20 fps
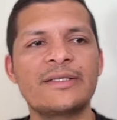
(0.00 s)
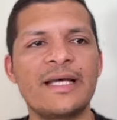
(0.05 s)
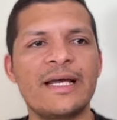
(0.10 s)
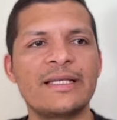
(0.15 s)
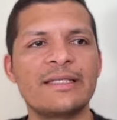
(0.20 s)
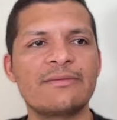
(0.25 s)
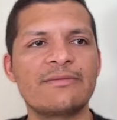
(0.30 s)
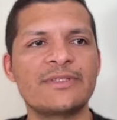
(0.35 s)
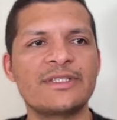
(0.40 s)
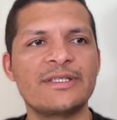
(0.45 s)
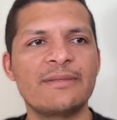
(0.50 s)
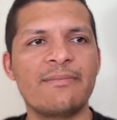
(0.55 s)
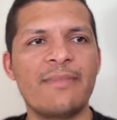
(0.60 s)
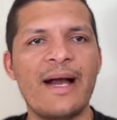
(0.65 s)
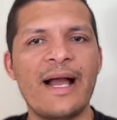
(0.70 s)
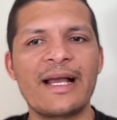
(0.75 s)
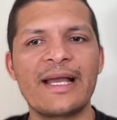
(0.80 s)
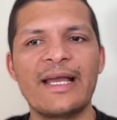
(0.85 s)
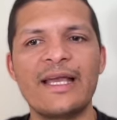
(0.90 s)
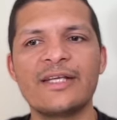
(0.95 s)
Então você
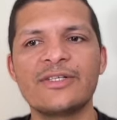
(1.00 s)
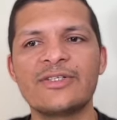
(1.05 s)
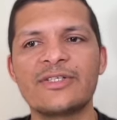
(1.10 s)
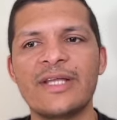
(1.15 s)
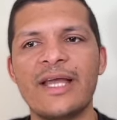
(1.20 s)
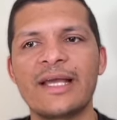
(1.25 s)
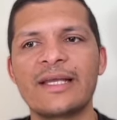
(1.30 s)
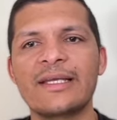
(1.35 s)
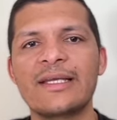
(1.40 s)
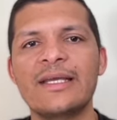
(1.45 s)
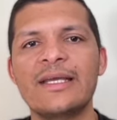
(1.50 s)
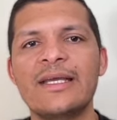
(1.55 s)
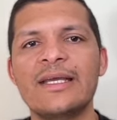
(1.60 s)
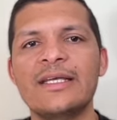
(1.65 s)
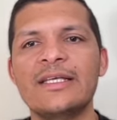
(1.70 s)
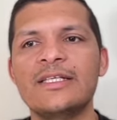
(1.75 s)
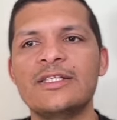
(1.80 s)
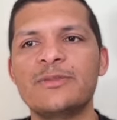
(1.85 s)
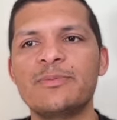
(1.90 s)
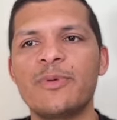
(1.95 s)
marca a hashtag
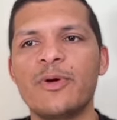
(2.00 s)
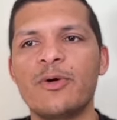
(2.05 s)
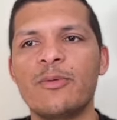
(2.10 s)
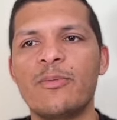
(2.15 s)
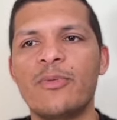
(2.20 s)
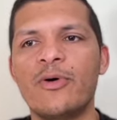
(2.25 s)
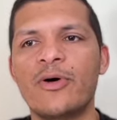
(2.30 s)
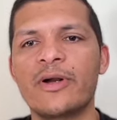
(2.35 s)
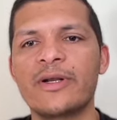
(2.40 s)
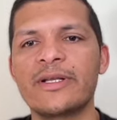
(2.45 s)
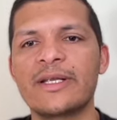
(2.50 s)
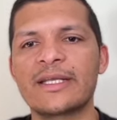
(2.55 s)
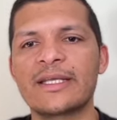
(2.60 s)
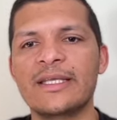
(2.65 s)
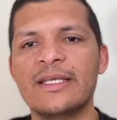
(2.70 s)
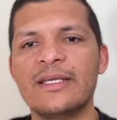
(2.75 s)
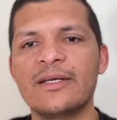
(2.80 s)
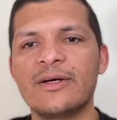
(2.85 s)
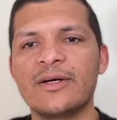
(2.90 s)
Spellborn aqui, ó,